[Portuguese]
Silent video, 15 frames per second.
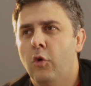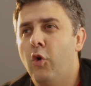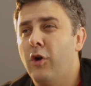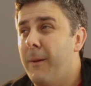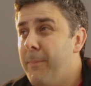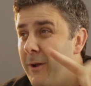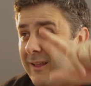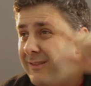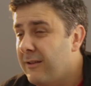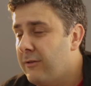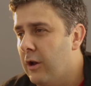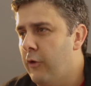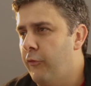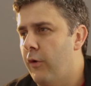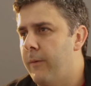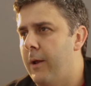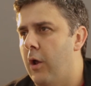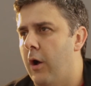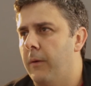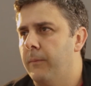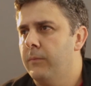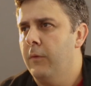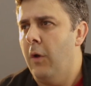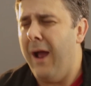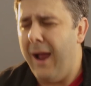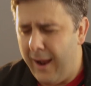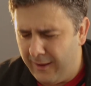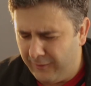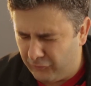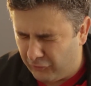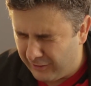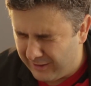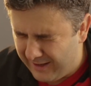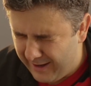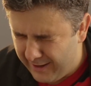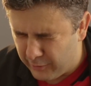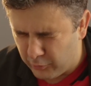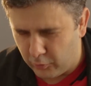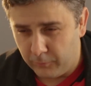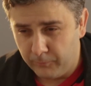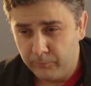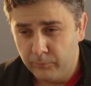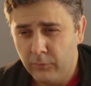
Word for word: O campeonato inteiro foi melhor. Artilheiro!